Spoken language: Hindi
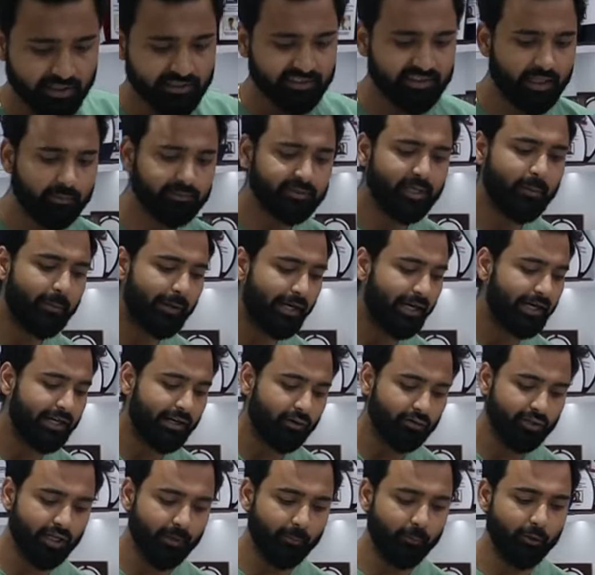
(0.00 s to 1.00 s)
सबसे पहला
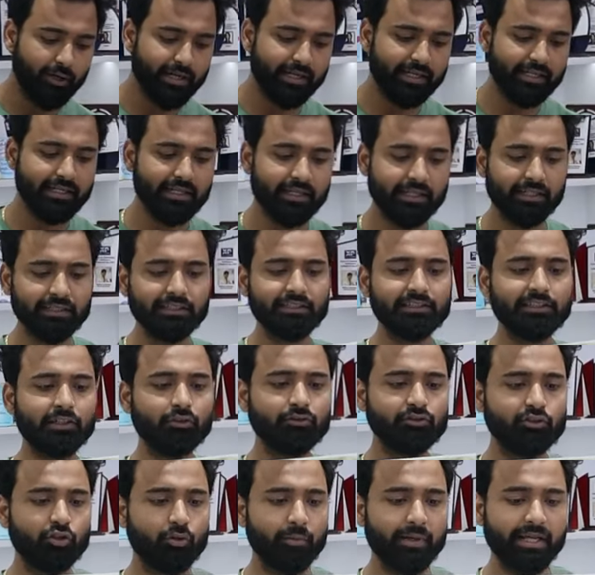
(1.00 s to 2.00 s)
डाउट आपको एक क्लियर कर देता
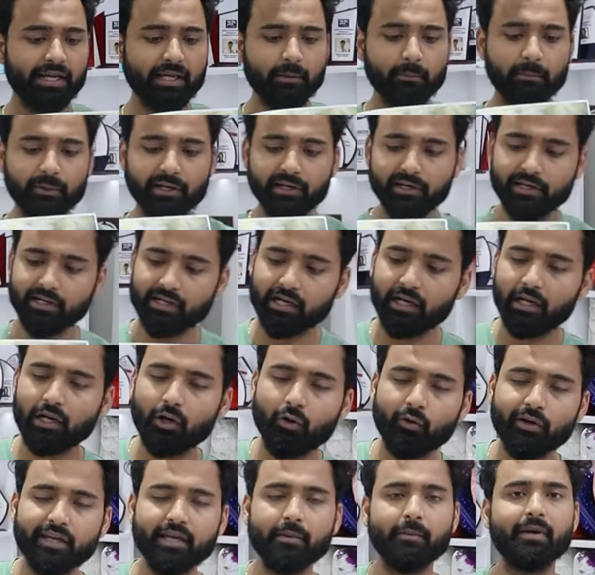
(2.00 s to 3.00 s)
हूं जो मैंने प्रिंट निकाला
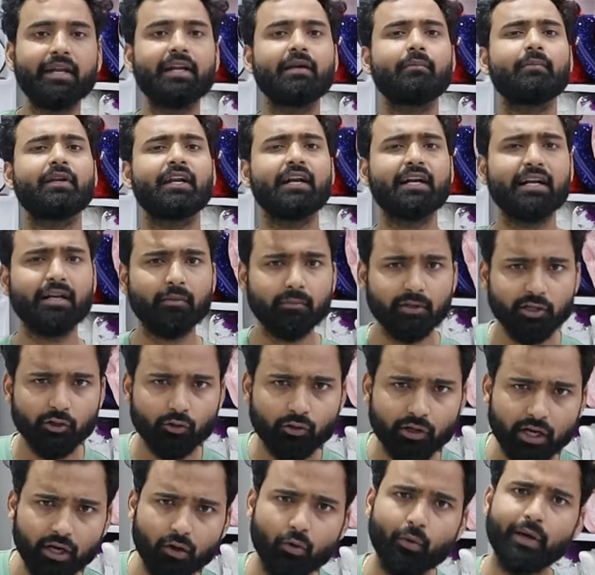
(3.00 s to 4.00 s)
हो ये मैंने रैंडमली
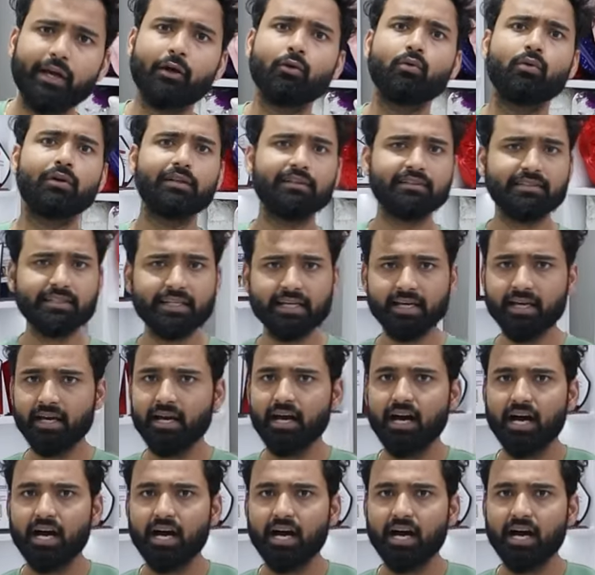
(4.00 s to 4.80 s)
उठाया हुआ है गूगल से